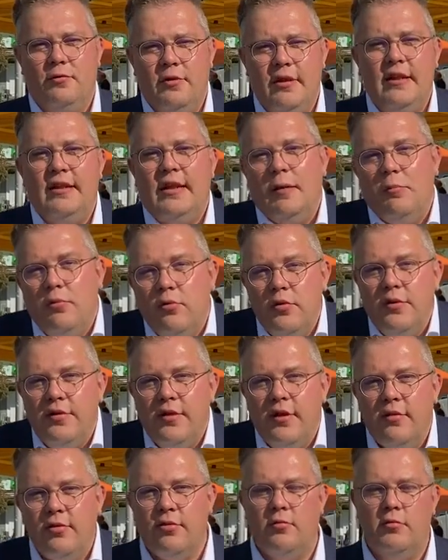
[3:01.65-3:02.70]
und nicht der Bund
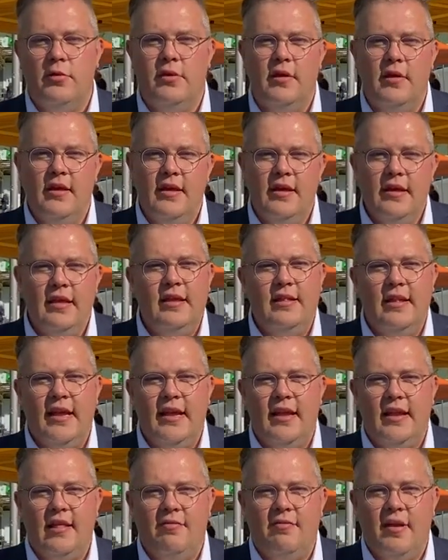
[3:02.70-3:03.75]
in Summe. Ich
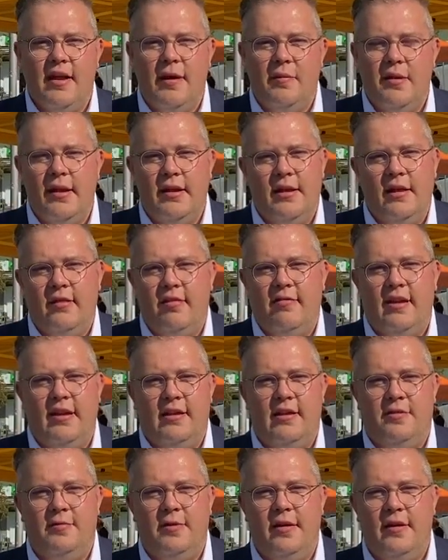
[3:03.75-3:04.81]
denke, das wäre aber endlich Zeit,
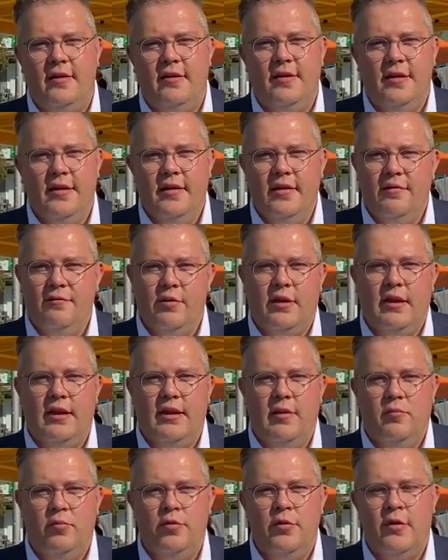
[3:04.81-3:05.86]
dass wir hier wirklich
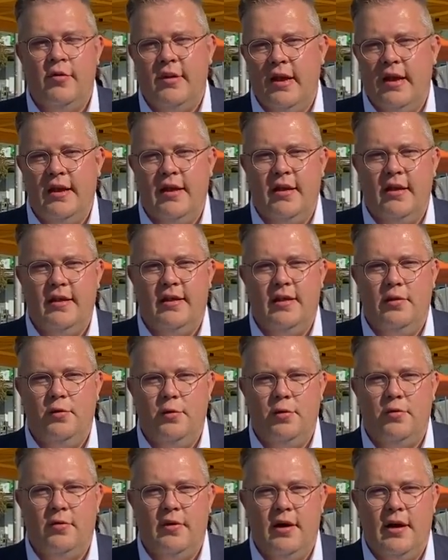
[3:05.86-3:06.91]
eine bundeseinheitliche
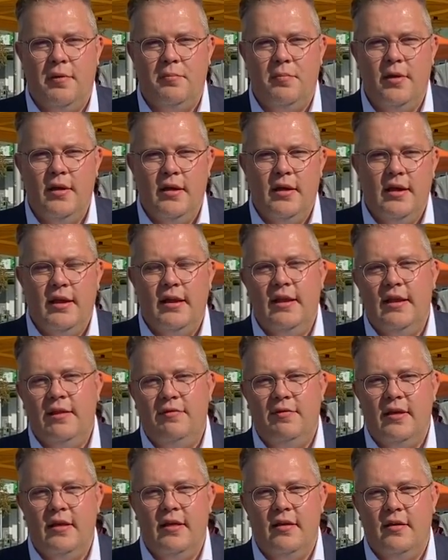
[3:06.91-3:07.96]
Lösung haben, ähnlich
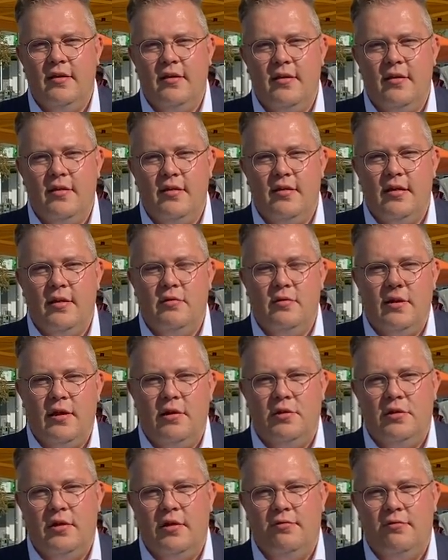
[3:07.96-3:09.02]
wie ihr, Sie und ihr
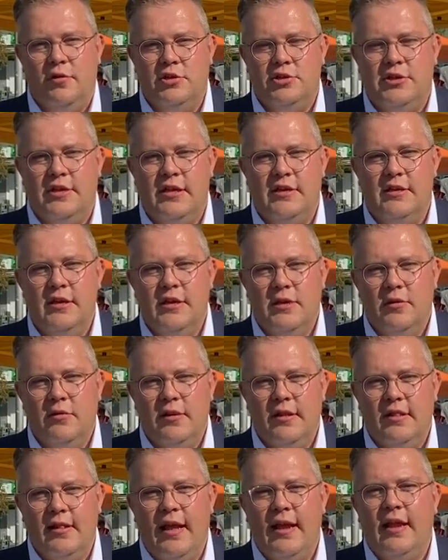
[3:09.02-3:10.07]
euch das vorstellt.
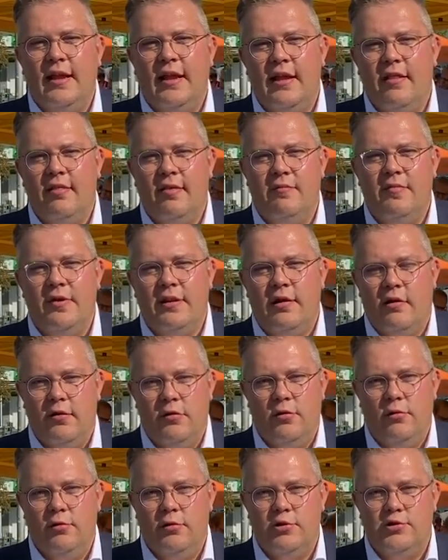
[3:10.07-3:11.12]
Und ich denke, dann sind wir da auch
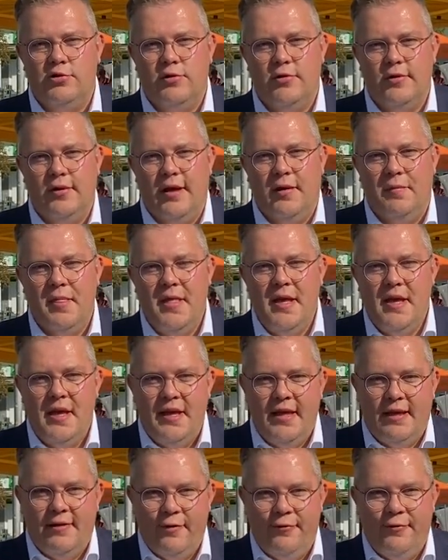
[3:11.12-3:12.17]
ein gutes Schritt näher.
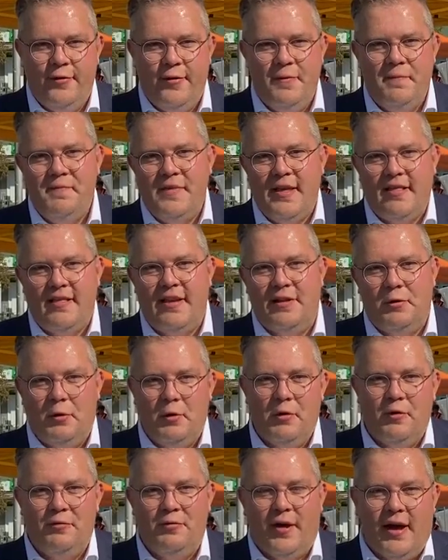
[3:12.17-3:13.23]
Ich hoffe, das hat
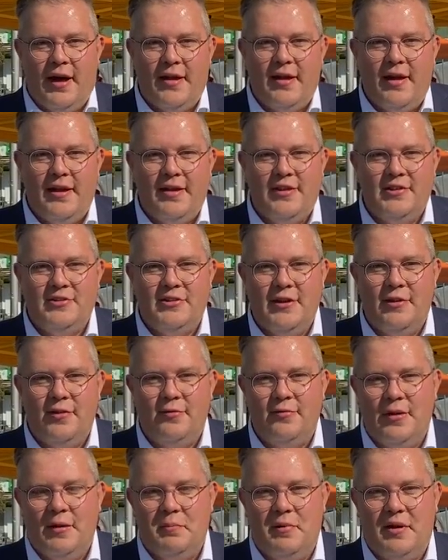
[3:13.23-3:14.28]
eure Fragen an der Stelle
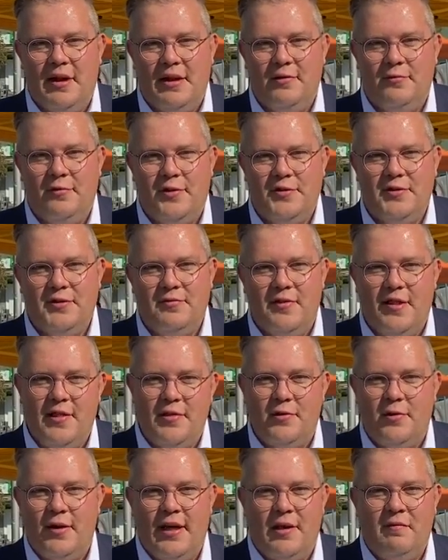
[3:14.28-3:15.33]
soweit beantwortet. Wenn
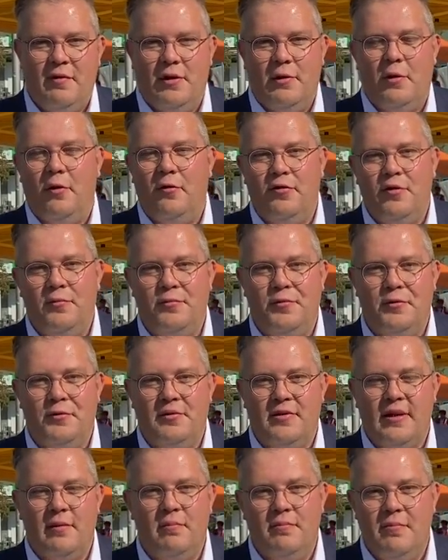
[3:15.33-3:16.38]
es noch irgendwelche offenen
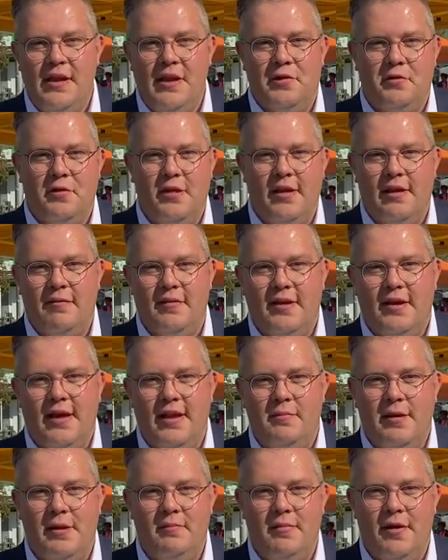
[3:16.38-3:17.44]
Punkte gibt, meldet euch einfach
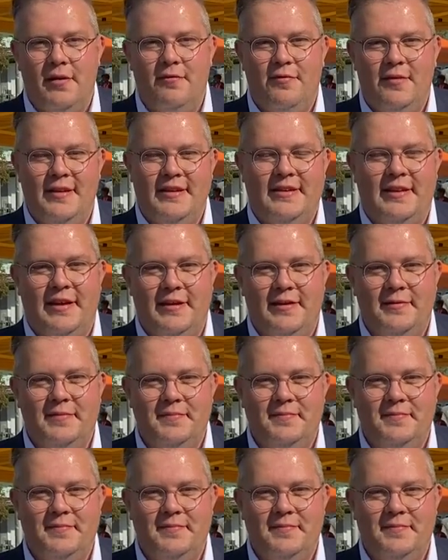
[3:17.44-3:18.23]
gerne bei mir. Vielen Dank.